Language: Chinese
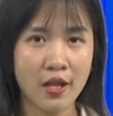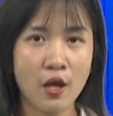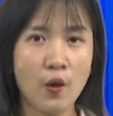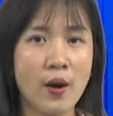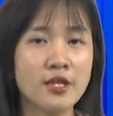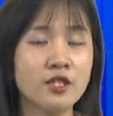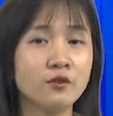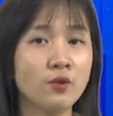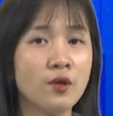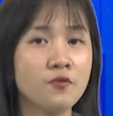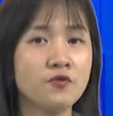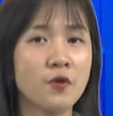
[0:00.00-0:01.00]
华盛
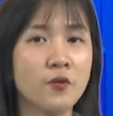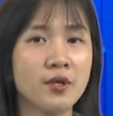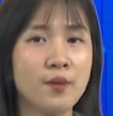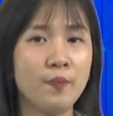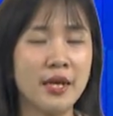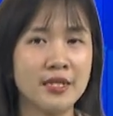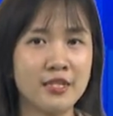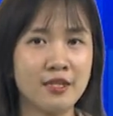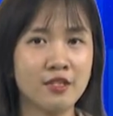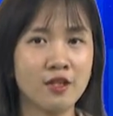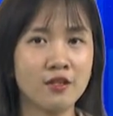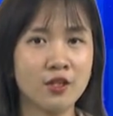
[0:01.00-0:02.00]
顿否认北
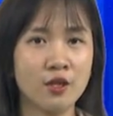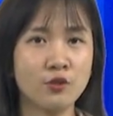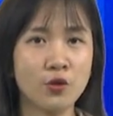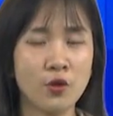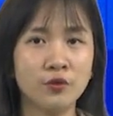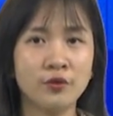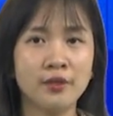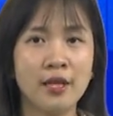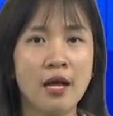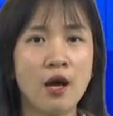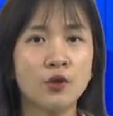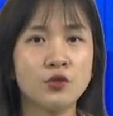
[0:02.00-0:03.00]
京声称中，
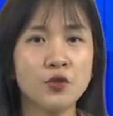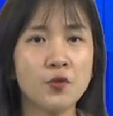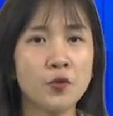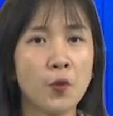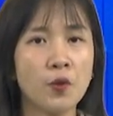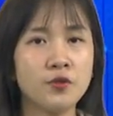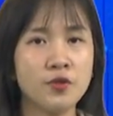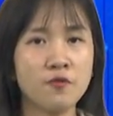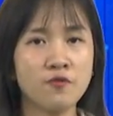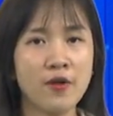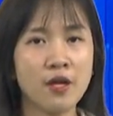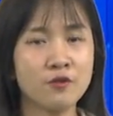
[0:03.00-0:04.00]
中国
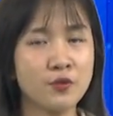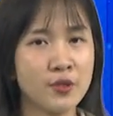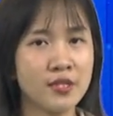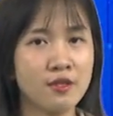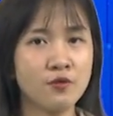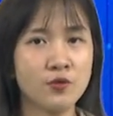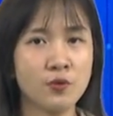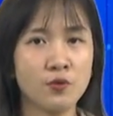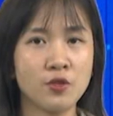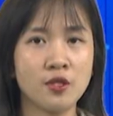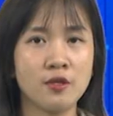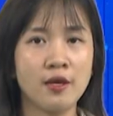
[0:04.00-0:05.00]
军方决心阻
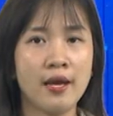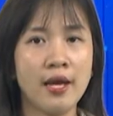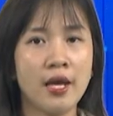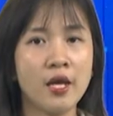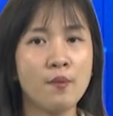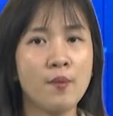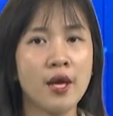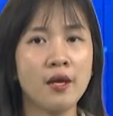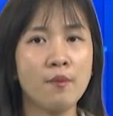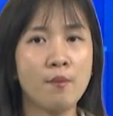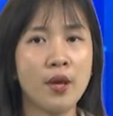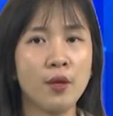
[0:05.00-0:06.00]
止。一
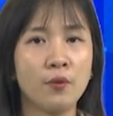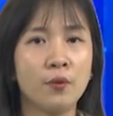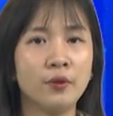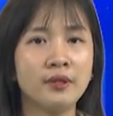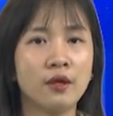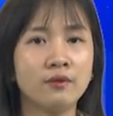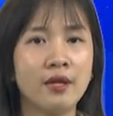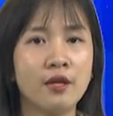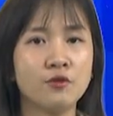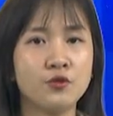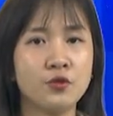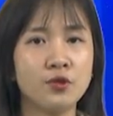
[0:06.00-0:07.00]
枚美国导
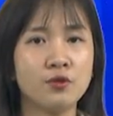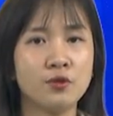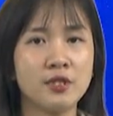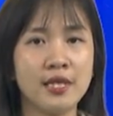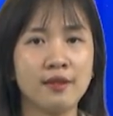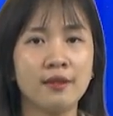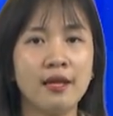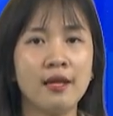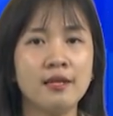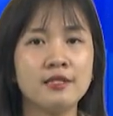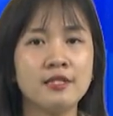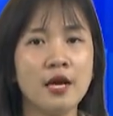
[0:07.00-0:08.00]
弹驱逐舰
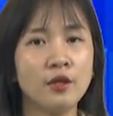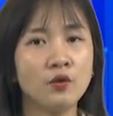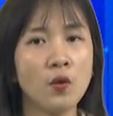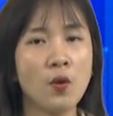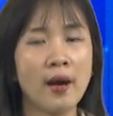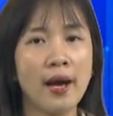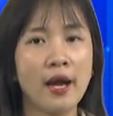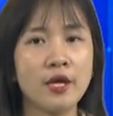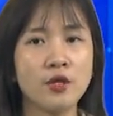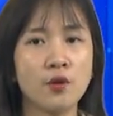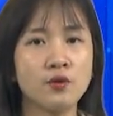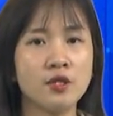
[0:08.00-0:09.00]
在东海
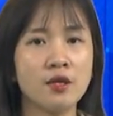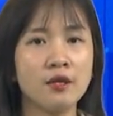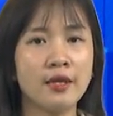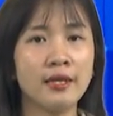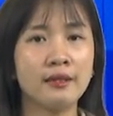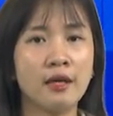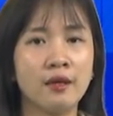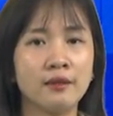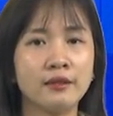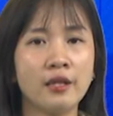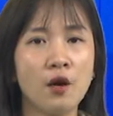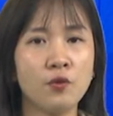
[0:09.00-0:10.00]
有争议的
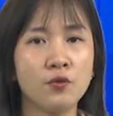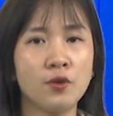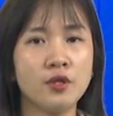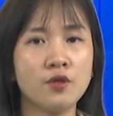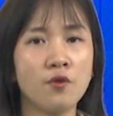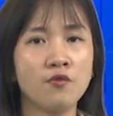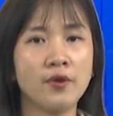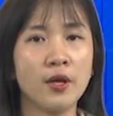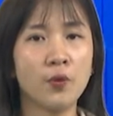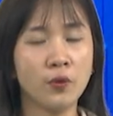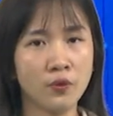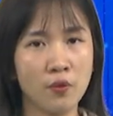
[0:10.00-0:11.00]
岛屿周围
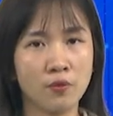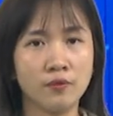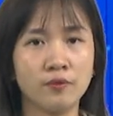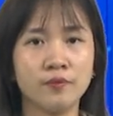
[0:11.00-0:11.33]
活动。